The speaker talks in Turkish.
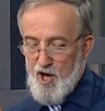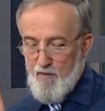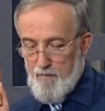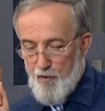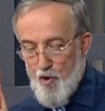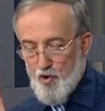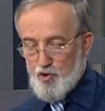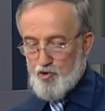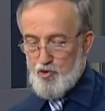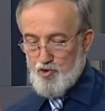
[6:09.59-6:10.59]
bu
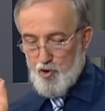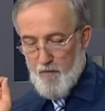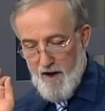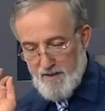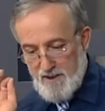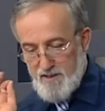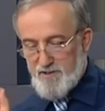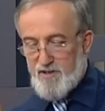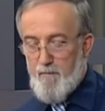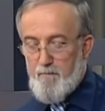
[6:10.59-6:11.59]
hususu
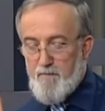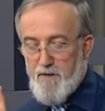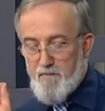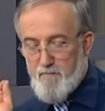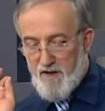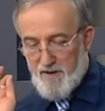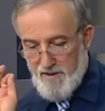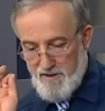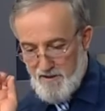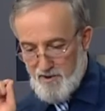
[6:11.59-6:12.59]
şüphesiz Rabbim bana
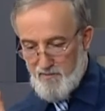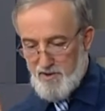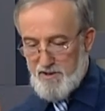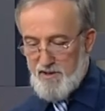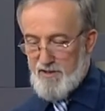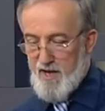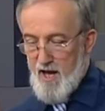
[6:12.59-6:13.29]
indirmiştir.